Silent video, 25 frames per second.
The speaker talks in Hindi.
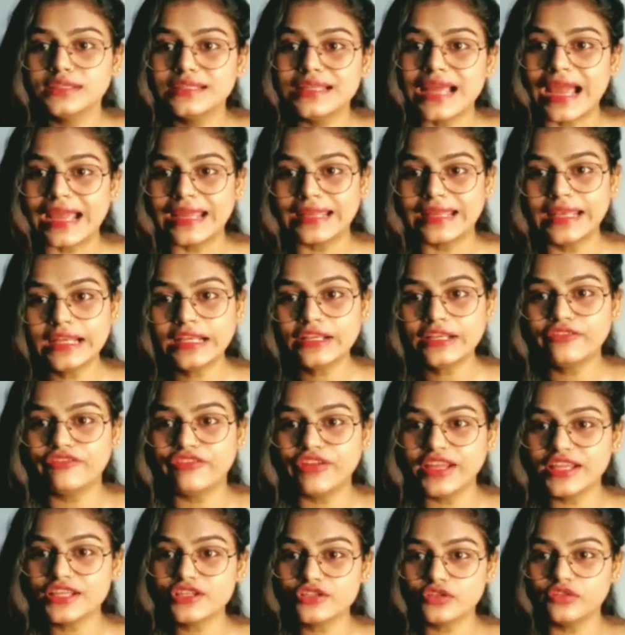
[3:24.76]
डायरेक्ट
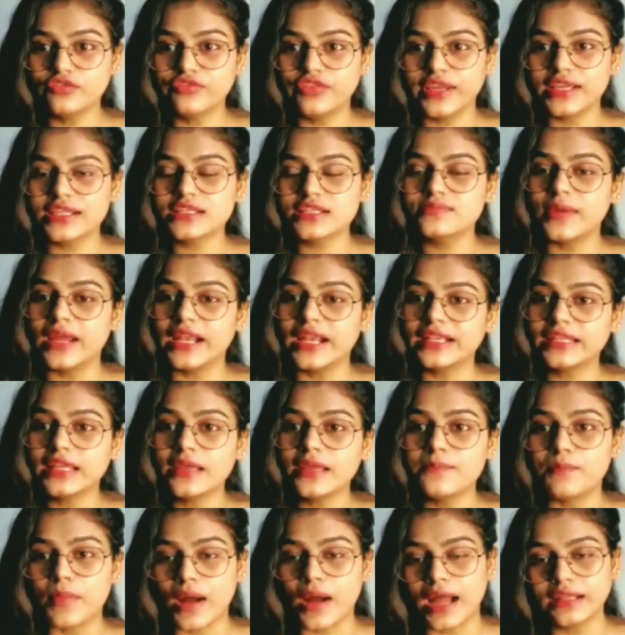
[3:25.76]
फेस टू फेस बैठ के
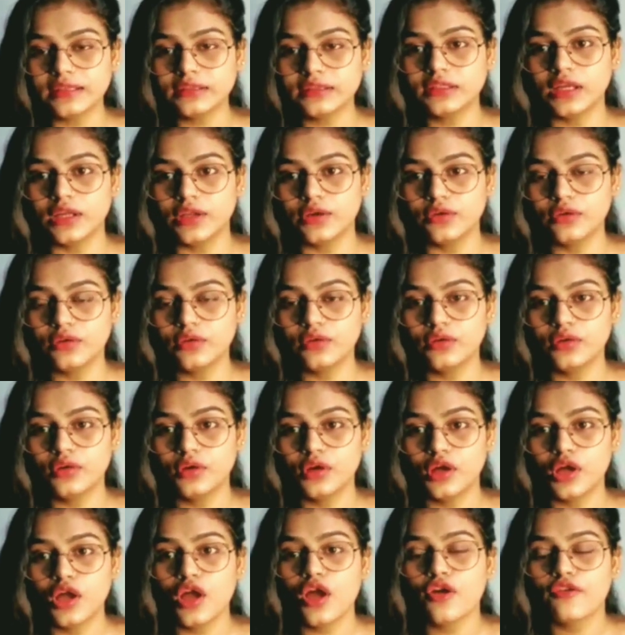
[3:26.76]
बात करो
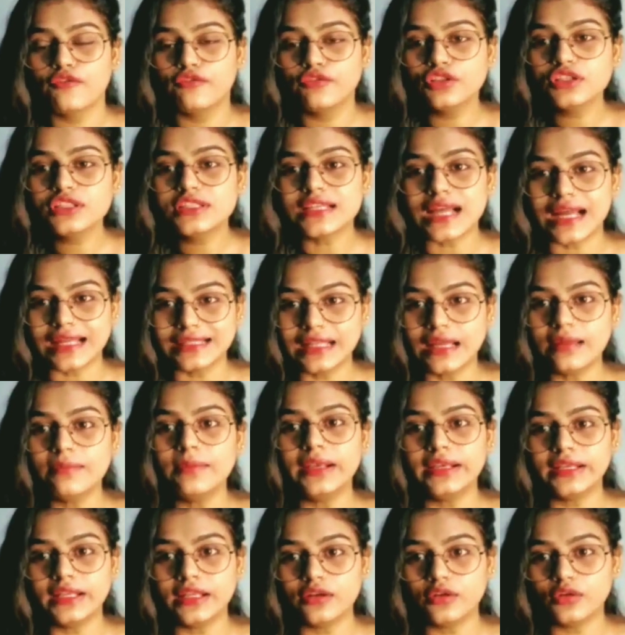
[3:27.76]
वो ज़्यादा
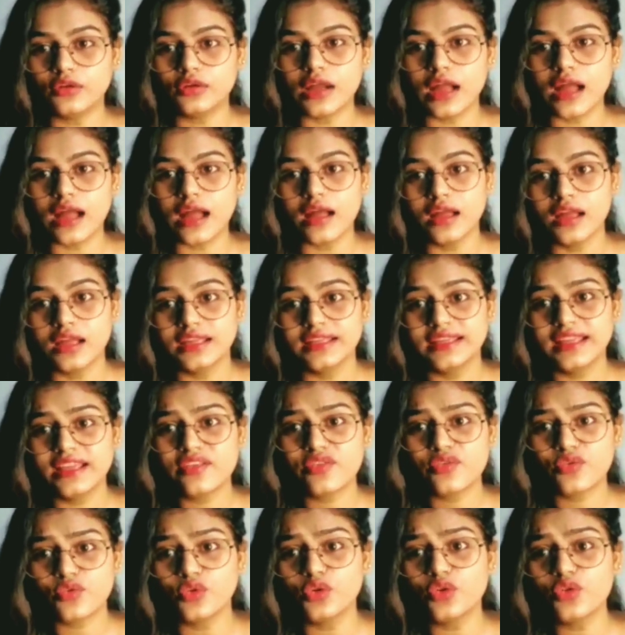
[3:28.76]
बेटर होगा ये
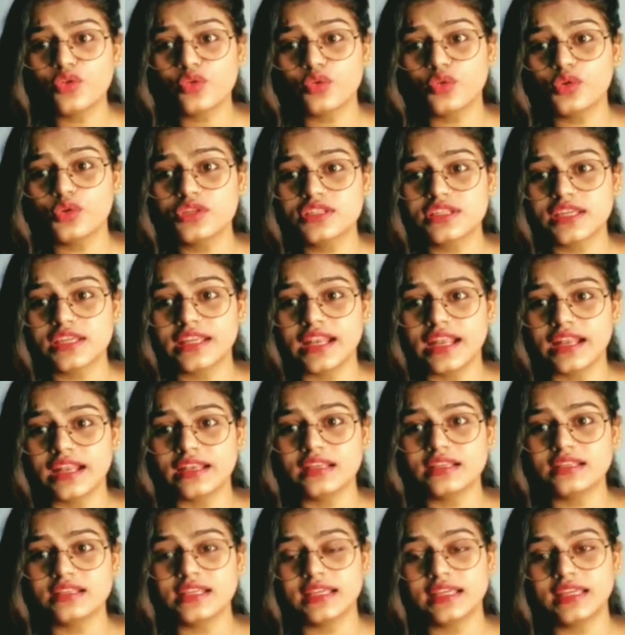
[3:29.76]
सोच सोच के
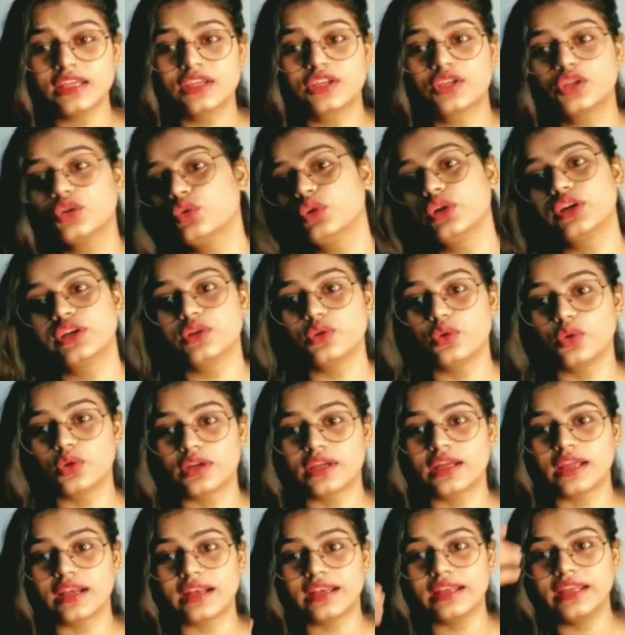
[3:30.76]
रहने से कि क्यों इग्नोर
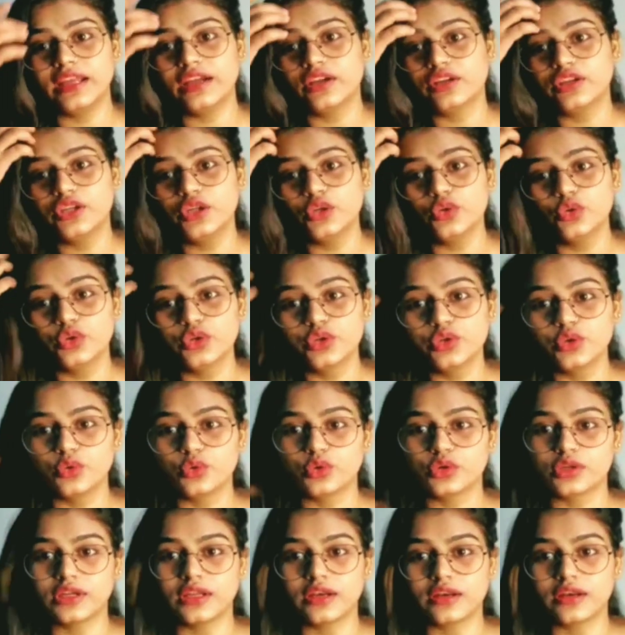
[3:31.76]
कर रही है क्यों
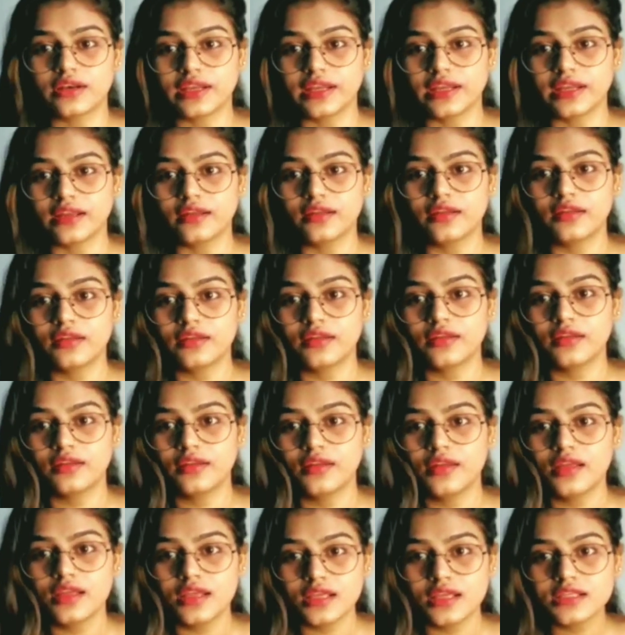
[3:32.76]
इग्नोर कर रही है
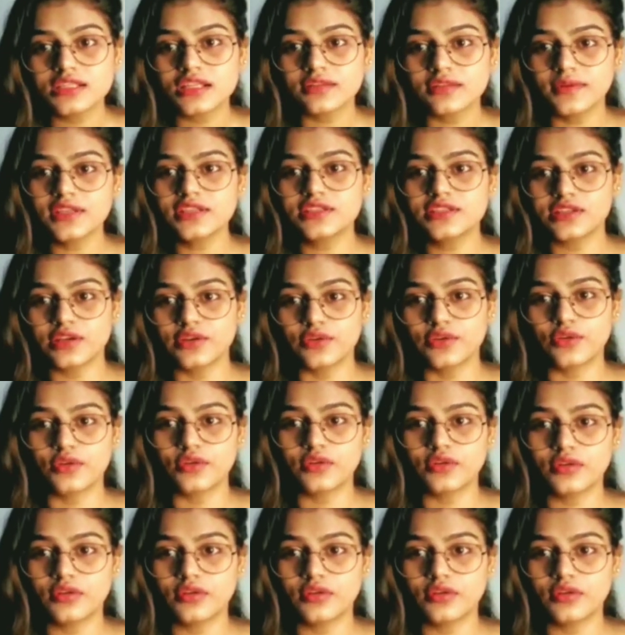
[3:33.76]
समझ रहे हो